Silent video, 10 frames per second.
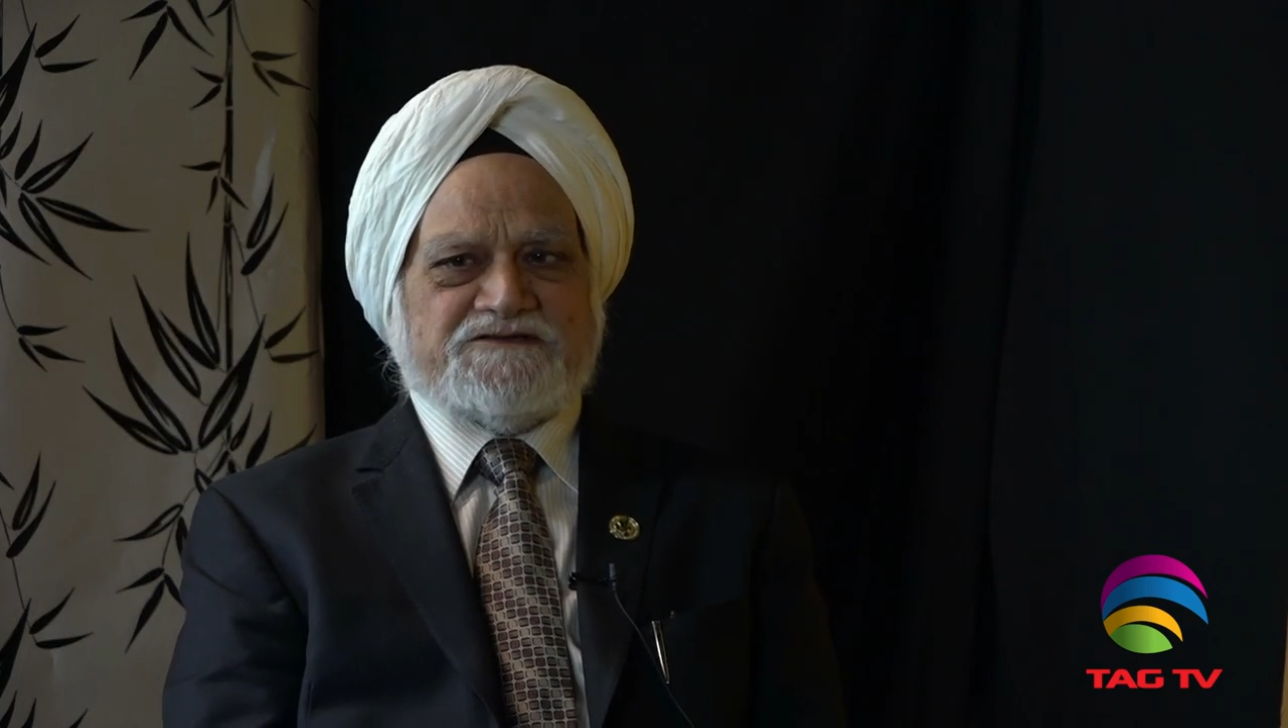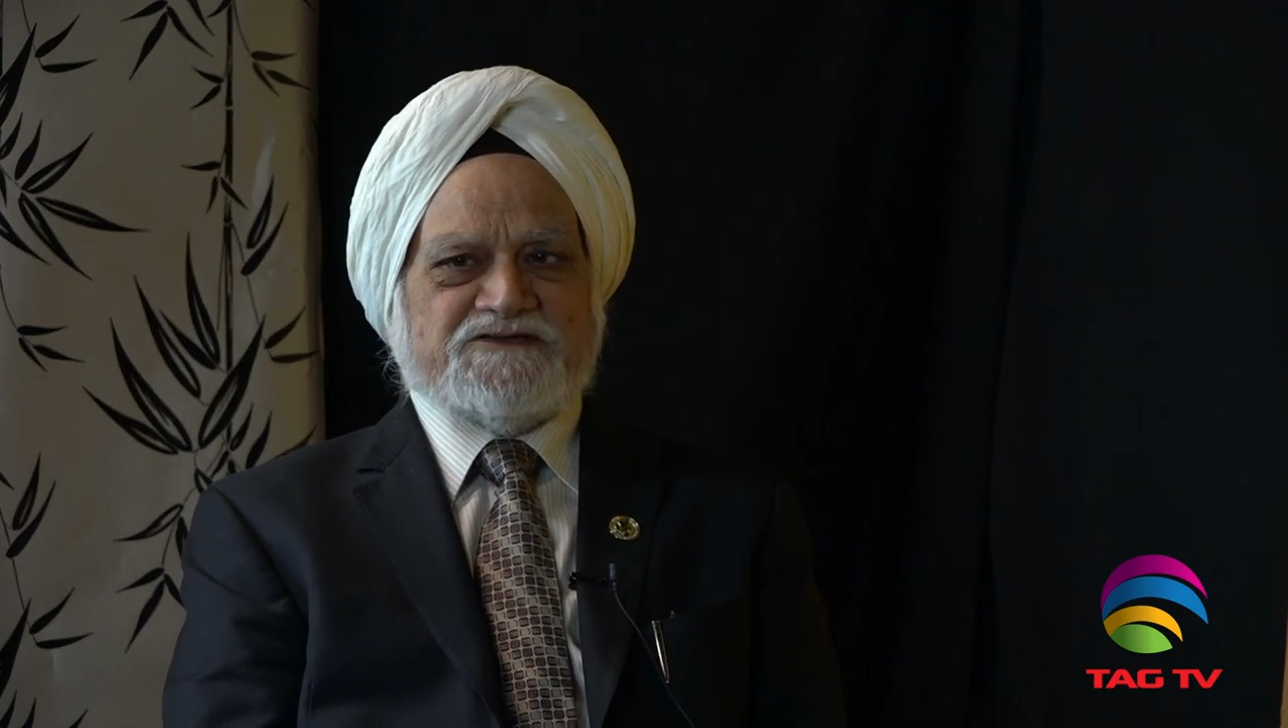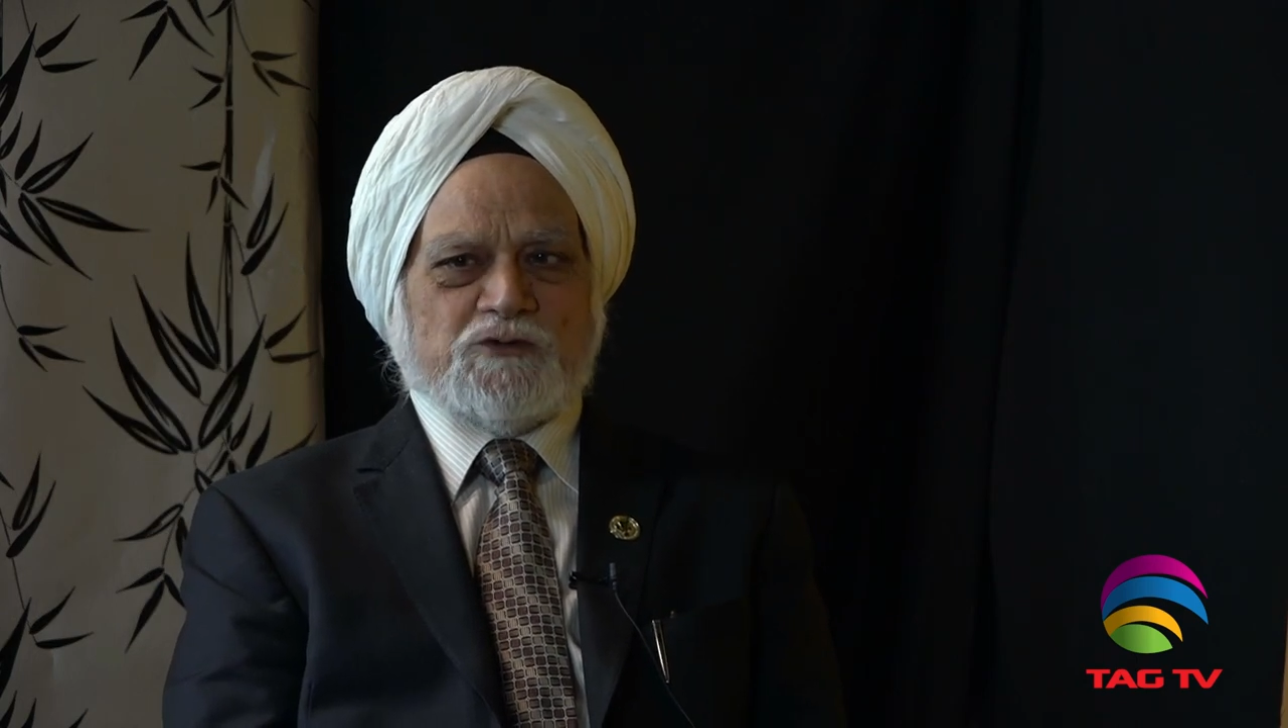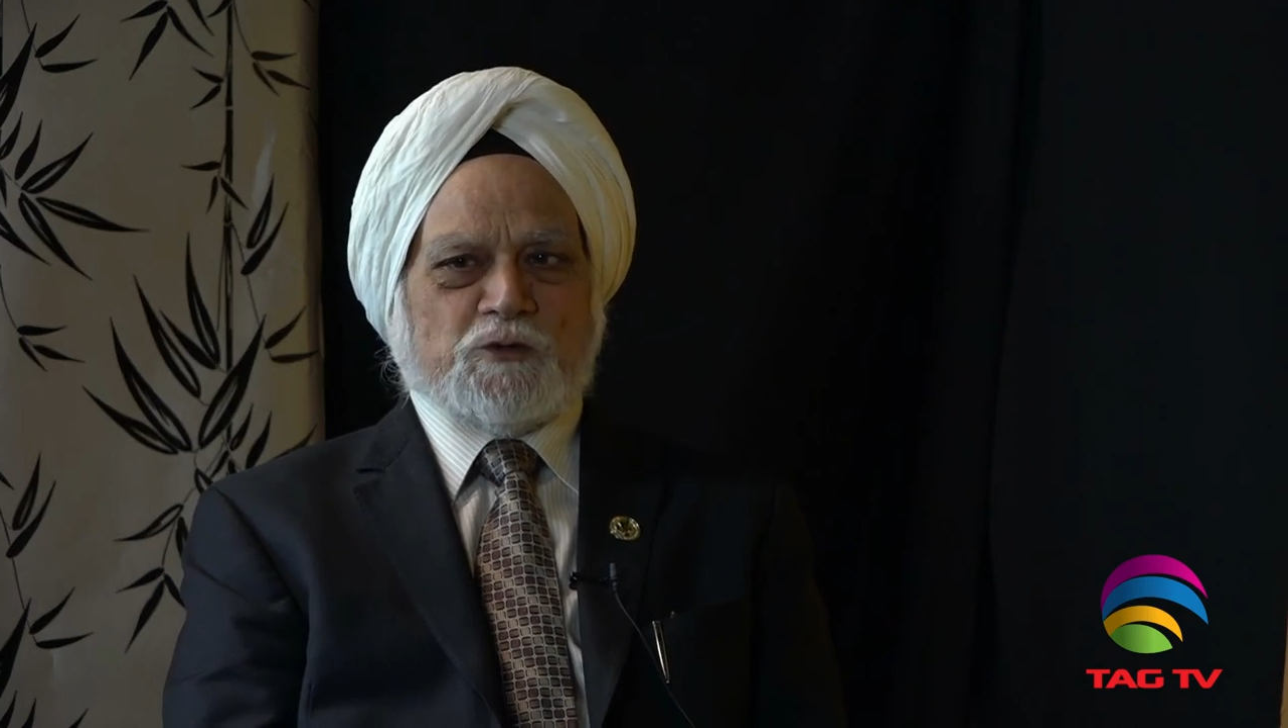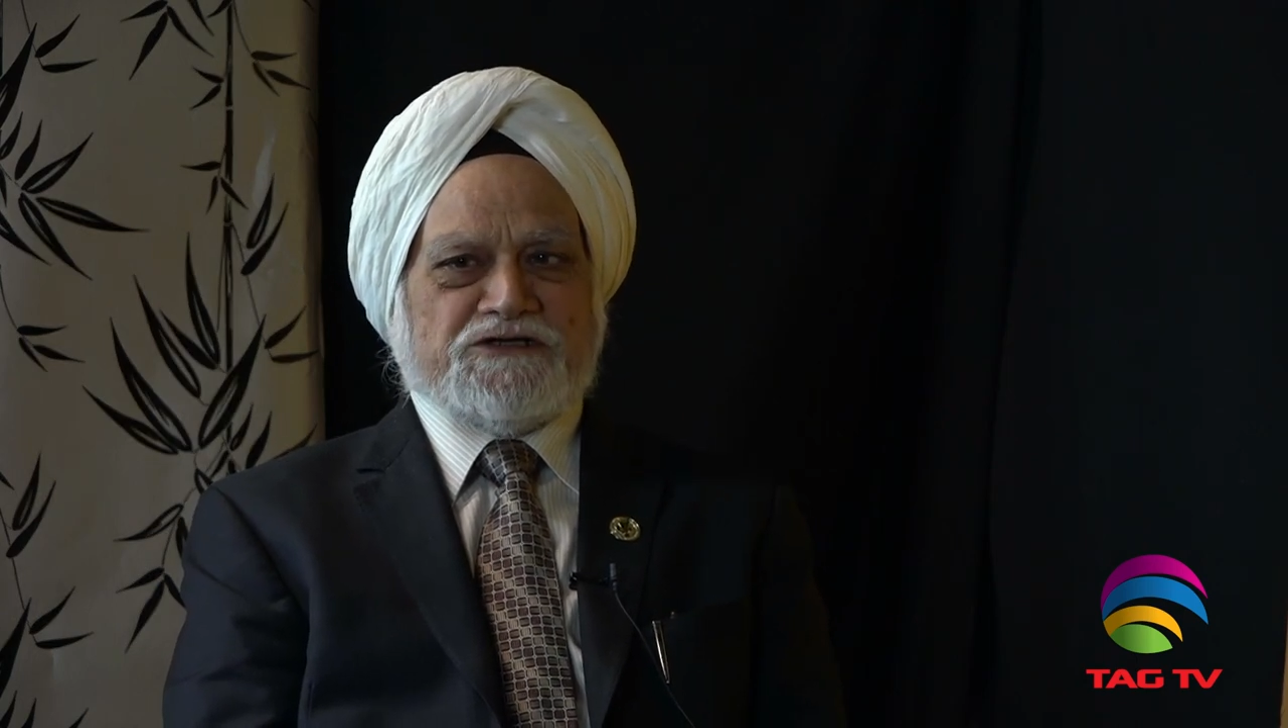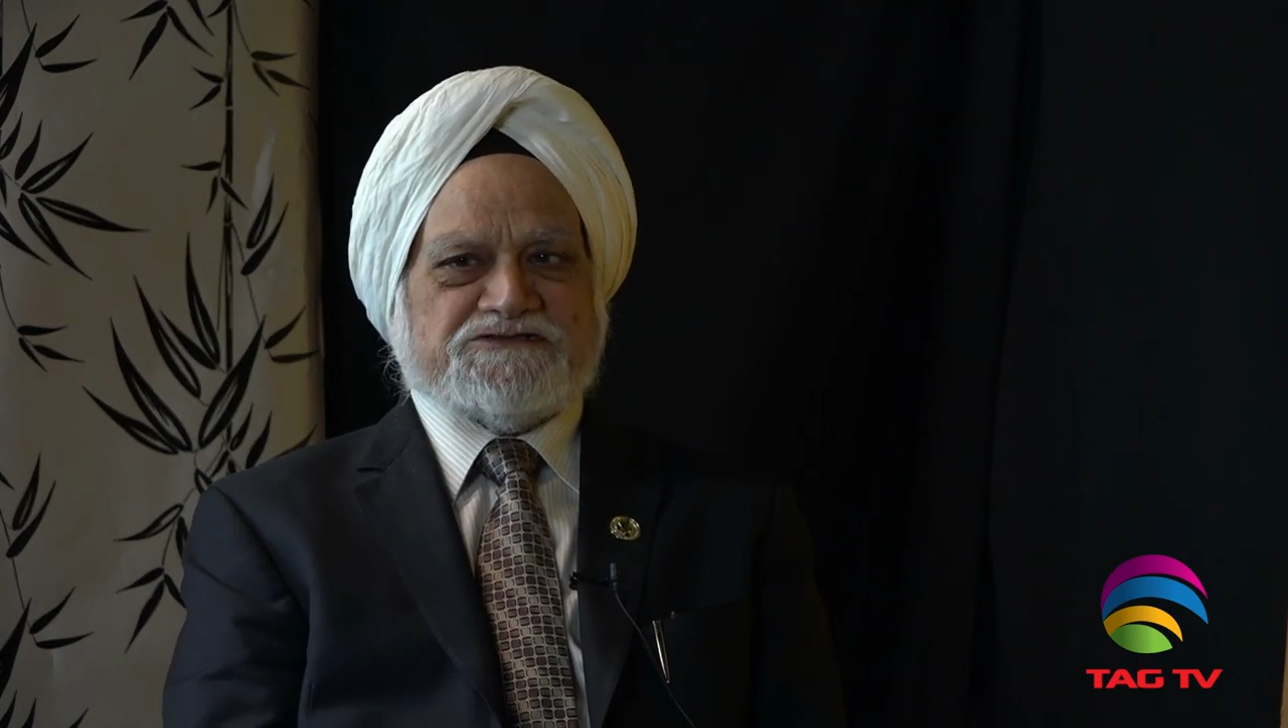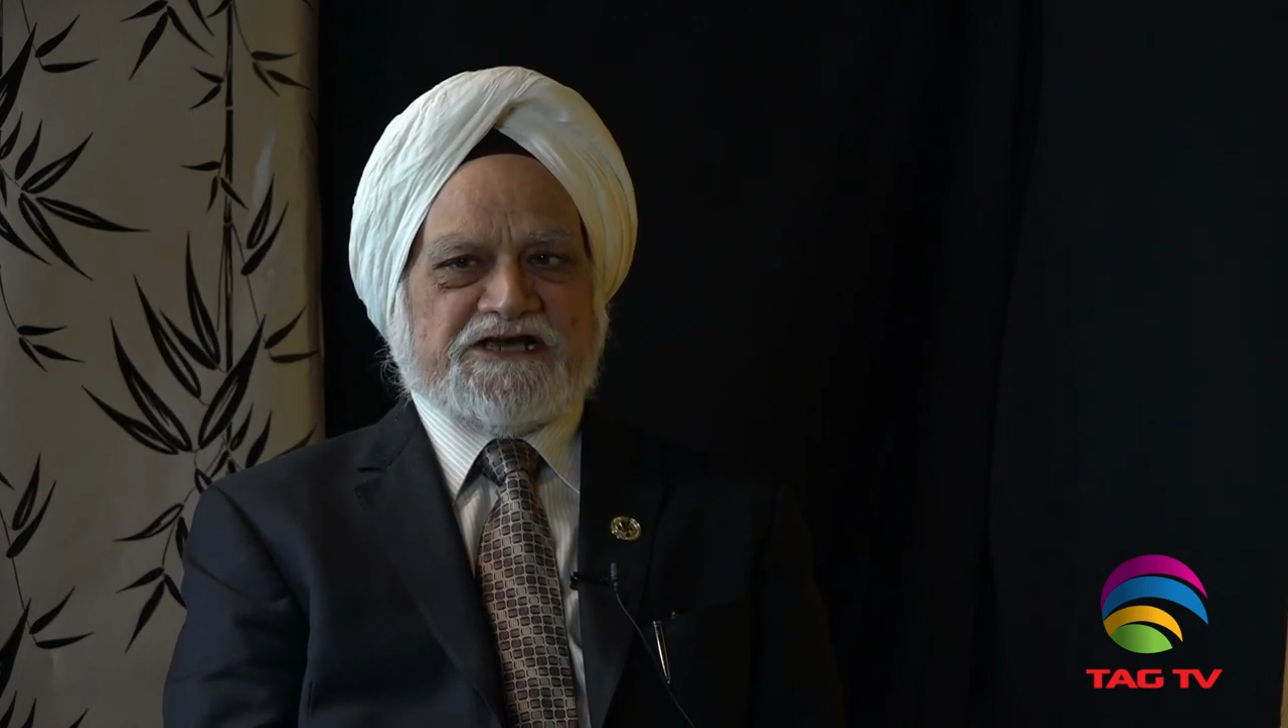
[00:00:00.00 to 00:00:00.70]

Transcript: चीज़ होनी